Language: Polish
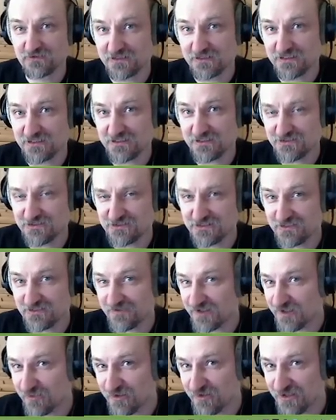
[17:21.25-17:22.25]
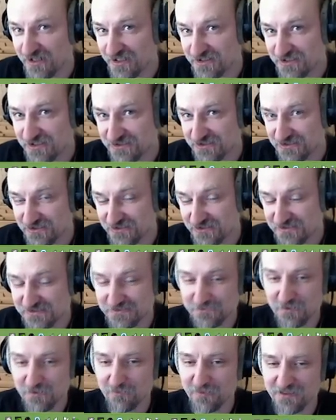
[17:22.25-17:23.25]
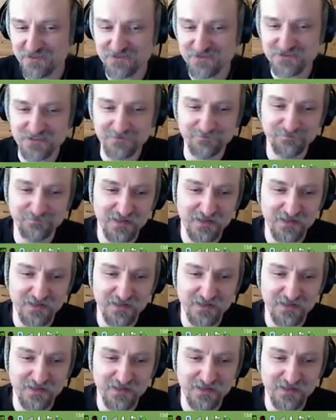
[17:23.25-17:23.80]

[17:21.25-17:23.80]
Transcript: i nie wiadomo na razie, co z tym będzie,